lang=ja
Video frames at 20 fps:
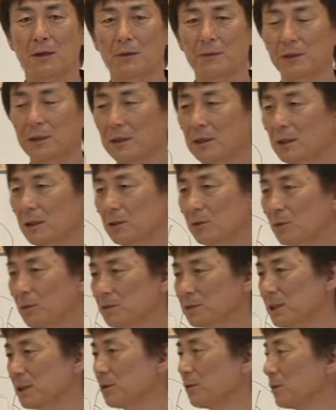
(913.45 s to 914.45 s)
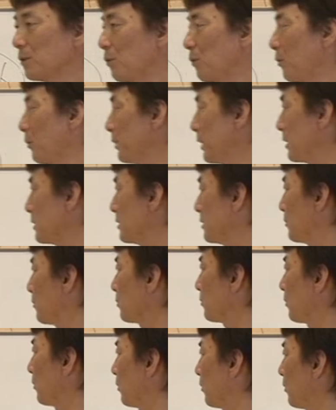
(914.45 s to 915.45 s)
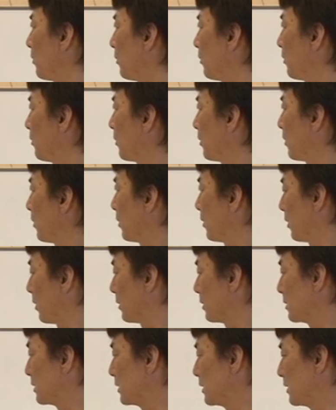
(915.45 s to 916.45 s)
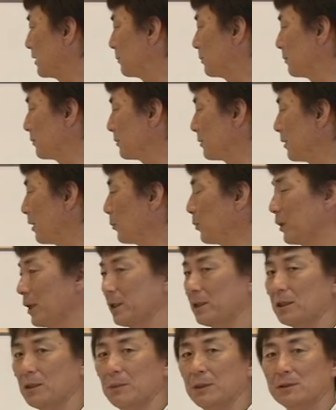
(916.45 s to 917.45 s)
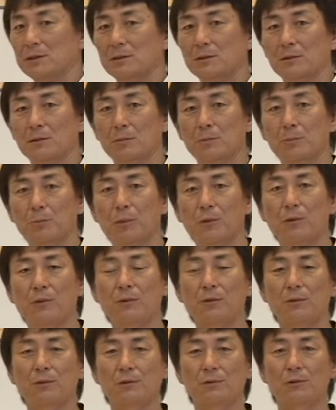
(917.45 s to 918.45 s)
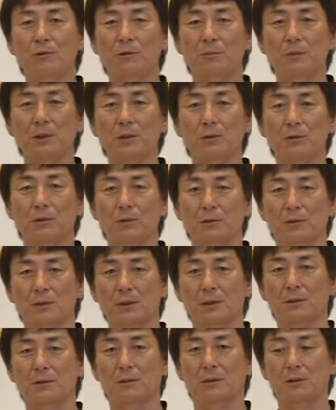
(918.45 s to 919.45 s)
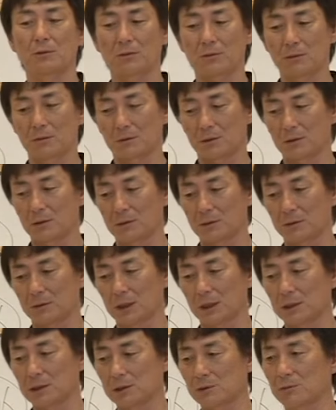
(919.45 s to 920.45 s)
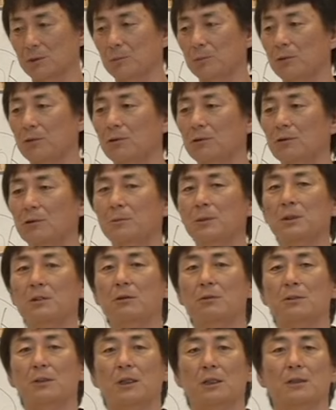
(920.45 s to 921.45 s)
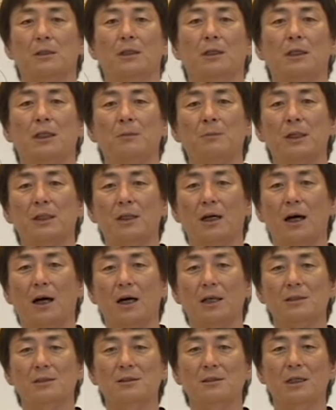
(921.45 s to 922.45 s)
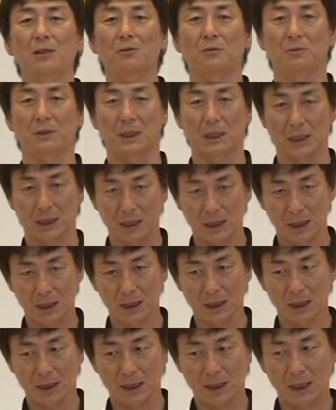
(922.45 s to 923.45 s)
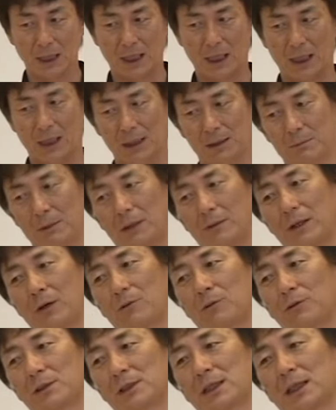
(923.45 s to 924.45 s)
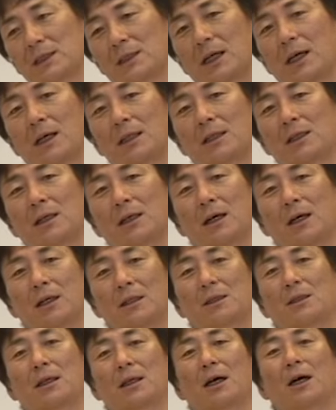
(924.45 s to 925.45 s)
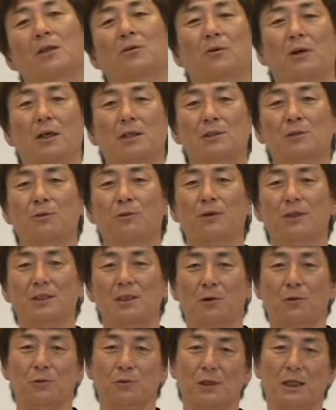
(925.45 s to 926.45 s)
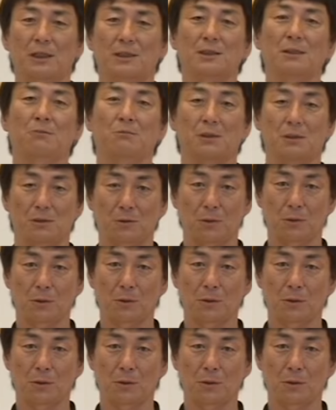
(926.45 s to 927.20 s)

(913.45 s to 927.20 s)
で当然のように同じことを自分でもやってます。ボールを見よう今日今日の練習はボールを見ることだって決めたはずなのにああ今は腰が下がってなかったなとかそういったことをやっちゃうんですよ。